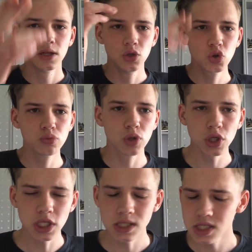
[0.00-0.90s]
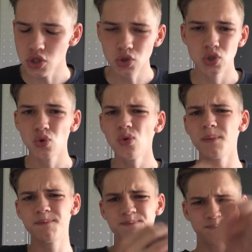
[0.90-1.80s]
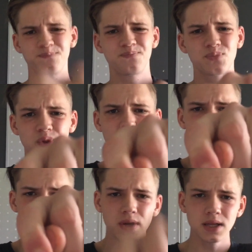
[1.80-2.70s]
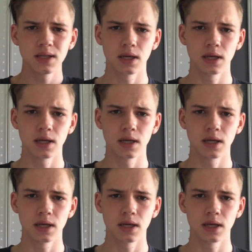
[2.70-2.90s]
YouTube Deutschland ist schon so gefickt,